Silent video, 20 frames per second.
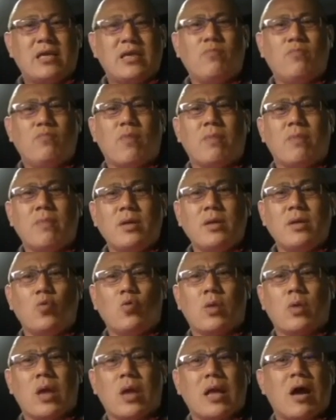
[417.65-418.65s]
คิดว่ามึงอ
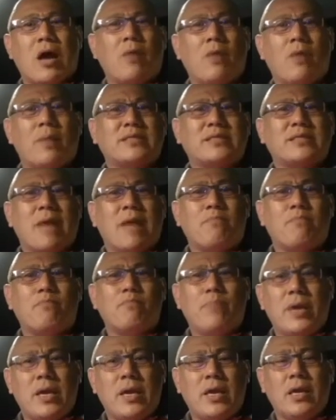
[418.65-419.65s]
ยู่กับเขามาสาม
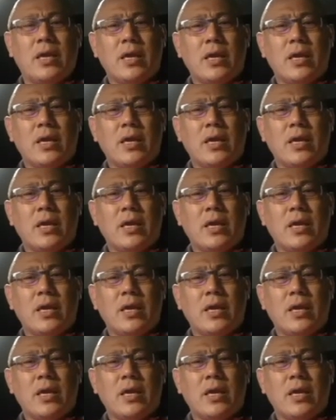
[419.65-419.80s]
ปี